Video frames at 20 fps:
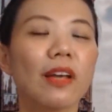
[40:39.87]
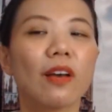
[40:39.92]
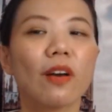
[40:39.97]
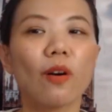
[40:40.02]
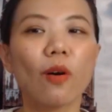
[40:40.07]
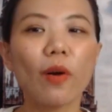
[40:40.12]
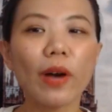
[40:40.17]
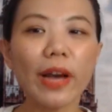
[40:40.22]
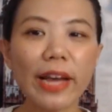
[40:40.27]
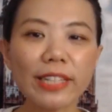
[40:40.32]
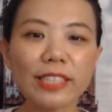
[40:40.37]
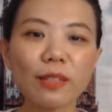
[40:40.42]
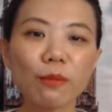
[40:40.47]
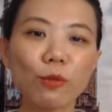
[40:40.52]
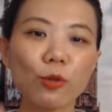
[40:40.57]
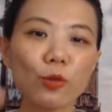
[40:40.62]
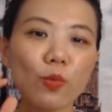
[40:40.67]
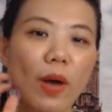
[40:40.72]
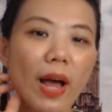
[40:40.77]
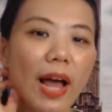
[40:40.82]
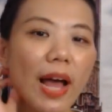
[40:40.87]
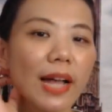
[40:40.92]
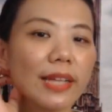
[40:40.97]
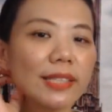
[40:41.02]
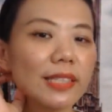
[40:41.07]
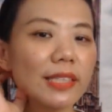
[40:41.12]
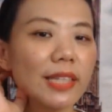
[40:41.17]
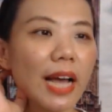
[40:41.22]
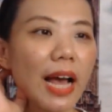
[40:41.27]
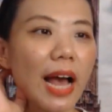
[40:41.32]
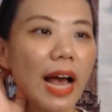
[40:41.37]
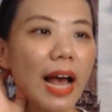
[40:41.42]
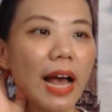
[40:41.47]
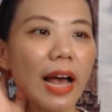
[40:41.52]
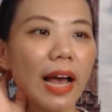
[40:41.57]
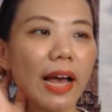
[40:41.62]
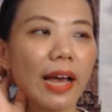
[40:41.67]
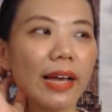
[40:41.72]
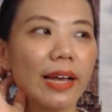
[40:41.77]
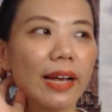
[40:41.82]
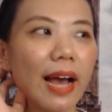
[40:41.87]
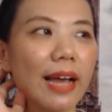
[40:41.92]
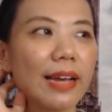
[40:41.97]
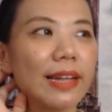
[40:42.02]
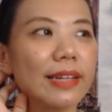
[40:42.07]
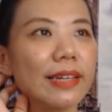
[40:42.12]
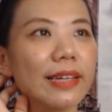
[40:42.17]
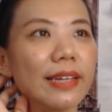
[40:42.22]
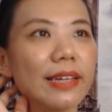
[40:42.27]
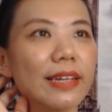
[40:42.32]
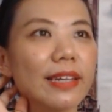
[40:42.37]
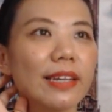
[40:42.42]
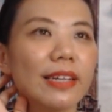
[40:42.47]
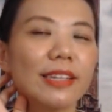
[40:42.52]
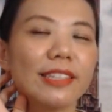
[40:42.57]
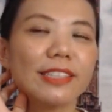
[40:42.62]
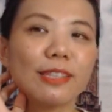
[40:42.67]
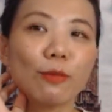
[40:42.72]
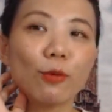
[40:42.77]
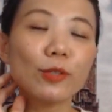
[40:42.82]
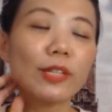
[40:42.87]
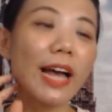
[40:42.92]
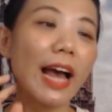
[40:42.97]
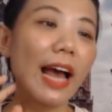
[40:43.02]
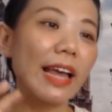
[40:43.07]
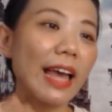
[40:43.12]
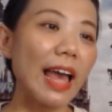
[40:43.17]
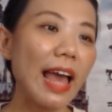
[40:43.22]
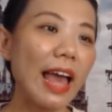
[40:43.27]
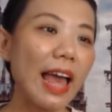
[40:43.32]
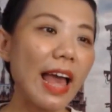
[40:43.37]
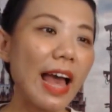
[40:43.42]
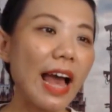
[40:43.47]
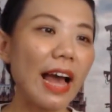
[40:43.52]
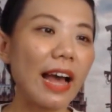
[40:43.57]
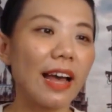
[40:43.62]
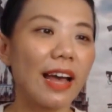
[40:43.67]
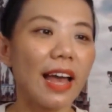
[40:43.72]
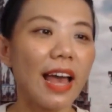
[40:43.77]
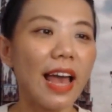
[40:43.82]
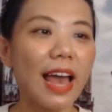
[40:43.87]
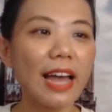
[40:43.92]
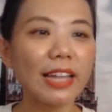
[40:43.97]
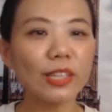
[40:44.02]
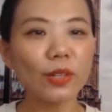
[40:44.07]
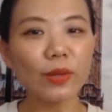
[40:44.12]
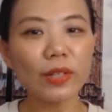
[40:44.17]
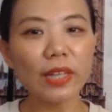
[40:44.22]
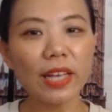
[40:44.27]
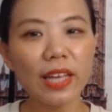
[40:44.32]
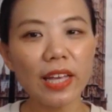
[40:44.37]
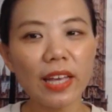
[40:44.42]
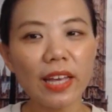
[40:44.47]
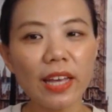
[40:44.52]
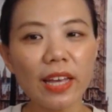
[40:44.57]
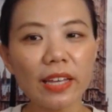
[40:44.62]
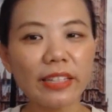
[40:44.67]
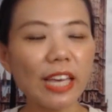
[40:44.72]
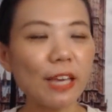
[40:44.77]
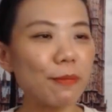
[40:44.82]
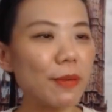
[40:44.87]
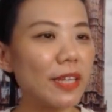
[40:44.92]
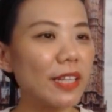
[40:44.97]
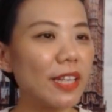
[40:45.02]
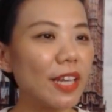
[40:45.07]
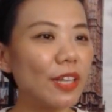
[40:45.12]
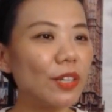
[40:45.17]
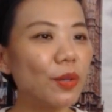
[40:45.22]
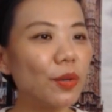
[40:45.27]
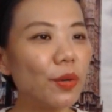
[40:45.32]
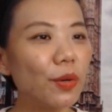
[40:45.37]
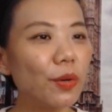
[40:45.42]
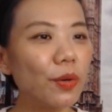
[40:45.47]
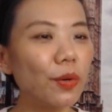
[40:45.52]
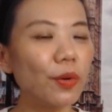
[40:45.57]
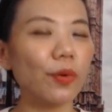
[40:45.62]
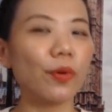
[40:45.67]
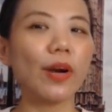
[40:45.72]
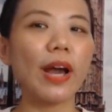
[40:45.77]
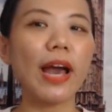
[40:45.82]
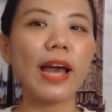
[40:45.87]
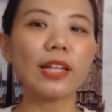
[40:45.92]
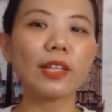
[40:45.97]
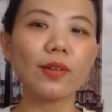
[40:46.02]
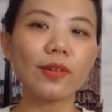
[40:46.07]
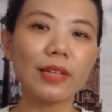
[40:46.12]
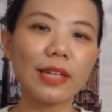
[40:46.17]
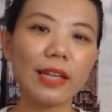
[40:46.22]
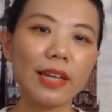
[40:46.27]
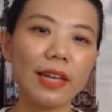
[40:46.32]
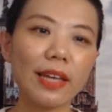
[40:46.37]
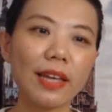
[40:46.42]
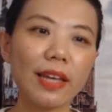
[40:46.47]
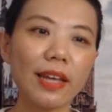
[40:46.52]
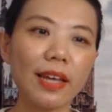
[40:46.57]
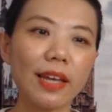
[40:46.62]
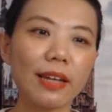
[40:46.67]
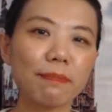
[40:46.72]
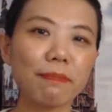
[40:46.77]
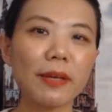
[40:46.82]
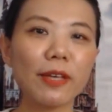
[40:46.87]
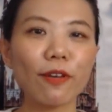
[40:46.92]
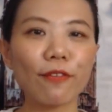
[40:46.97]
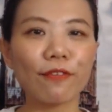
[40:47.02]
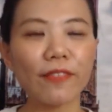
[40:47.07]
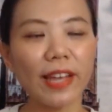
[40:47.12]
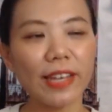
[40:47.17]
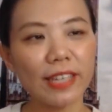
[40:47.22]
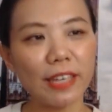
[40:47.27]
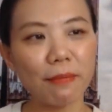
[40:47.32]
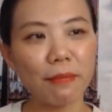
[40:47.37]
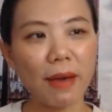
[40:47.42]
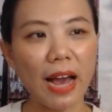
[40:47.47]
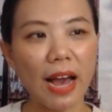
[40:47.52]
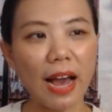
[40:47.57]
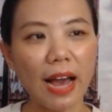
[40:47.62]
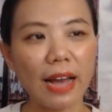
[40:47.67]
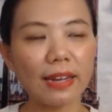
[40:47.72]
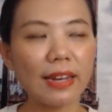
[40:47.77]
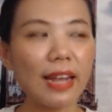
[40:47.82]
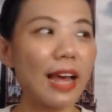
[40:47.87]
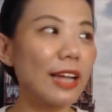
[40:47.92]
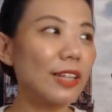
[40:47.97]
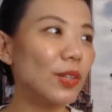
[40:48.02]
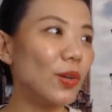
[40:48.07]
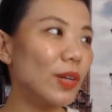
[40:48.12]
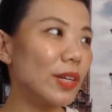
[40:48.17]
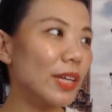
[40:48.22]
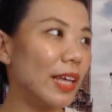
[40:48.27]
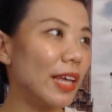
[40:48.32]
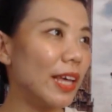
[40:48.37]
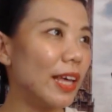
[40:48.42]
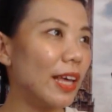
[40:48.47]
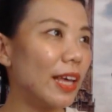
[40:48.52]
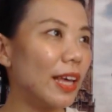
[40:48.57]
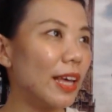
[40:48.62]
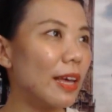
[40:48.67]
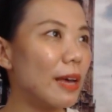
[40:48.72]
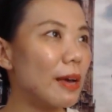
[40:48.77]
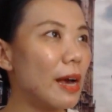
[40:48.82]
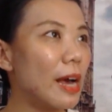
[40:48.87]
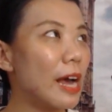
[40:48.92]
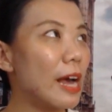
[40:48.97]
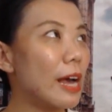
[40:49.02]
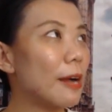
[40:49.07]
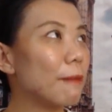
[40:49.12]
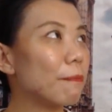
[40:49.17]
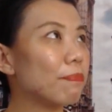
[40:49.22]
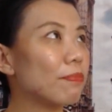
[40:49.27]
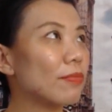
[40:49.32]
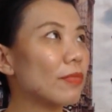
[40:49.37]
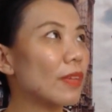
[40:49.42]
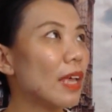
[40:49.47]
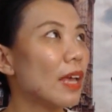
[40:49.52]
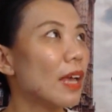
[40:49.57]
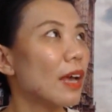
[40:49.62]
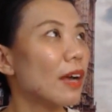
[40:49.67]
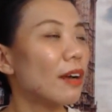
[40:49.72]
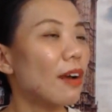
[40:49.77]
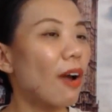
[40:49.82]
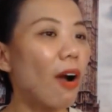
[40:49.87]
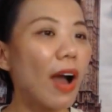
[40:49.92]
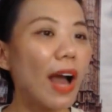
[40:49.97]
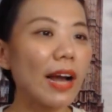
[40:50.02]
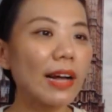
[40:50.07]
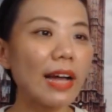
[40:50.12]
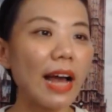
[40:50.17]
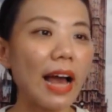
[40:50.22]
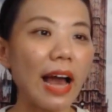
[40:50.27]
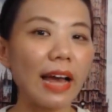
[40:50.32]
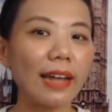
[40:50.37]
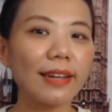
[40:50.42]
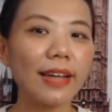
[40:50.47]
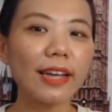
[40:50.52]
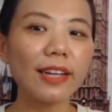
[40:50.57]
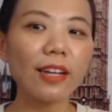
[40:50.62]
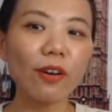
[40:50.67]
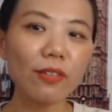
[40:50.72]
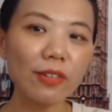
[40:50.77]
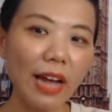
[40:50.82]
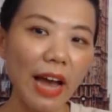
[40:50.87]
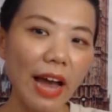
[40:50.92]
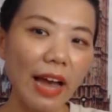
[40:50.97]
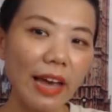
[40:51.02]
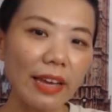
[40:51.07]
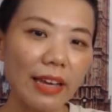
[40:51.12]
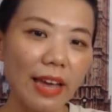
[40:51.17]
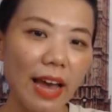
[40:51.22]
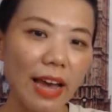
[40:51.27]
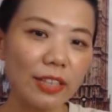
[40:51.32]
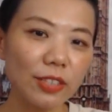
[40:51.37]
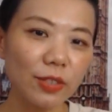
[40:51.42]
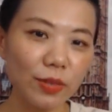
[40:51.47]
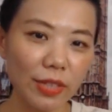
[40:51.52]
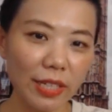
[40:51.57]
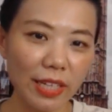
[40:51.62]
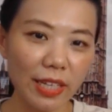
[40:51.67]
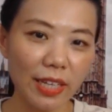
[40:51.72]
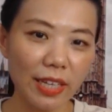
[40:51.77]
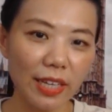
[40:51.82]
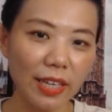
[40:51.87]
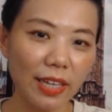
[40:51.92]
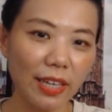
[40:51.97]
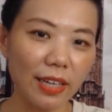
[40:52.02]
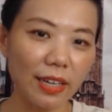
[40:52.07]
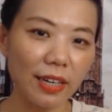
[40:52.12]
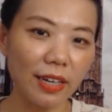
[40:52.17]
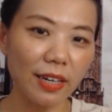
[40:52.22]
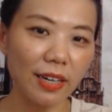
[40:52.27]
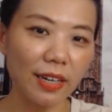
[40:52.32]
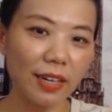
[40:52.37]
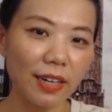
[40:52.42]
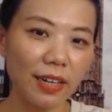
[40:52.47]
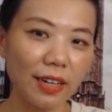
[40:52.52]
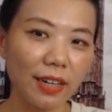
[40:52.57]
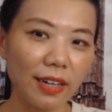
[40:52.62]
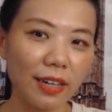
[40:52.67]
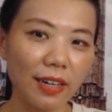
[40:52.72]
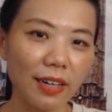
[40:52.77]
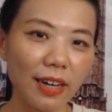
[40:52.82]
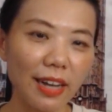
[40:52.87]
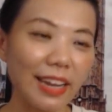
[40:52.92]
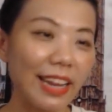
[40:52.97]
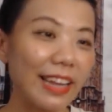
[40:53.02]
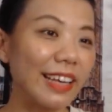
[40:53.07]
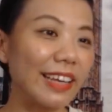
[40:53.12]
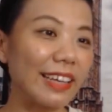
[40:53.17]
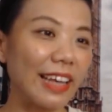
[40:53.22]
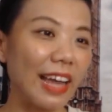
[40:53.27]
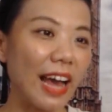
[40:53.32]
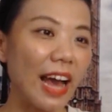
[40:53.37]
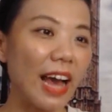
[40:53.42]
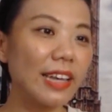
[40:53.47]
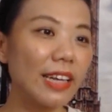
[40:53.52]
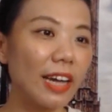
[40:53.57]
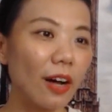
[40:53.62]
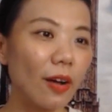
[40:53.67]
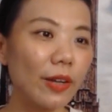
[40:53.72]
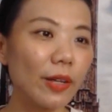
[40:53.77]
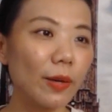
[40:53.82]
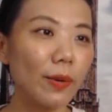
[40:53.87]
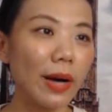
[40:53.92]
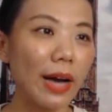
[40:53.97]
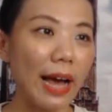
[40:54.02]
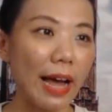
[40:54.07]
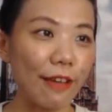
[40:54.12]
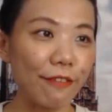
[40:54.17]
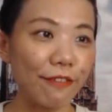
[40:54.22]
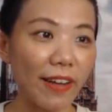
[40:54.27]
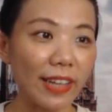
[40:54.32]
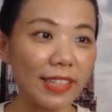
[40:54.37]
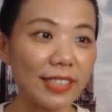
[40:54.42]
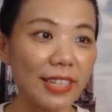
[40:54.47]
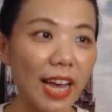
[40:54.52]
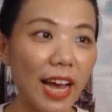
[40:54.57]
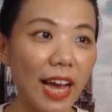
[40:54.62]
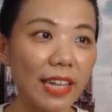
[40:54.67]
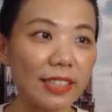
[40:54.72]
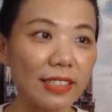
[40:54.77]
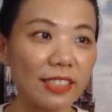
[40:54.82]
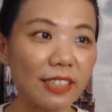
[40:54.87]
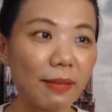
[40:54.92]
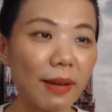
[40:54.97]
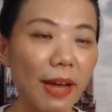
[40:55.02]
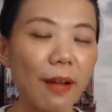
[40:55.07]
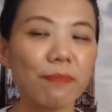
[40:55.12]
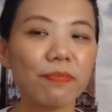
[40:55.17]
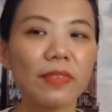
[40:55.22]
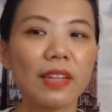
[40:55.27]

โอเคสมมุติว่าฉันขายขายอะไรดีสมมุติขายแอร์อ่ะแอร์ตัวนี้กี่ บี ที ยู แอร์ตัวนี้ประหยัดไฟกี่บาทแอร์ตัวนี้อ่ากรองอากาศได้เท่าไหร่แอร์ตัวนี้เอ่ออะไรอย่างเงี้ยอันนี้เขาเรียกว่าขายฟังก์ชันใช่ป่ะ